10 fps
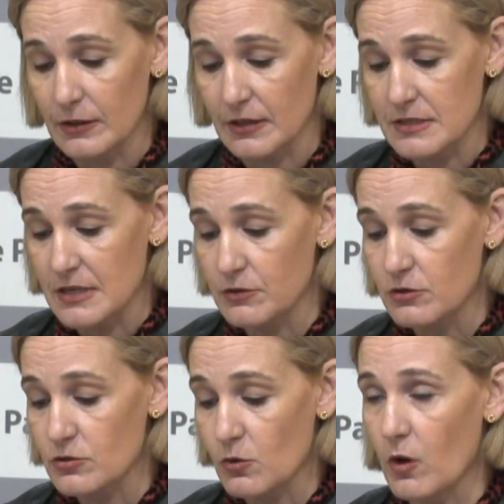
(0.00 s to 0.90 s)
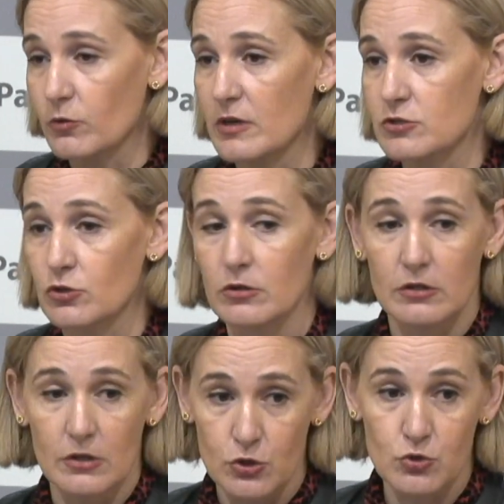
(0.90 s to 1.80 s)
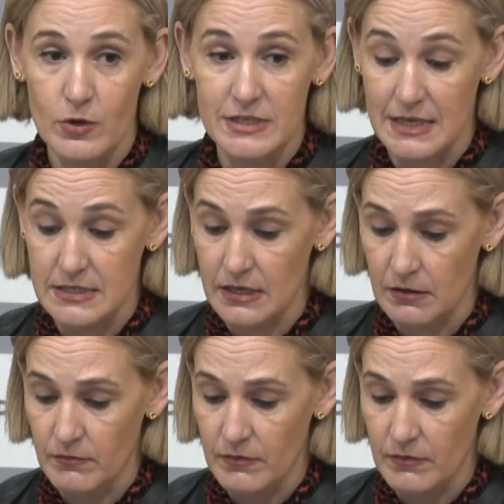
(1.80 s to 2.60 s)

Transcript: a 3 años cuando esto no es así.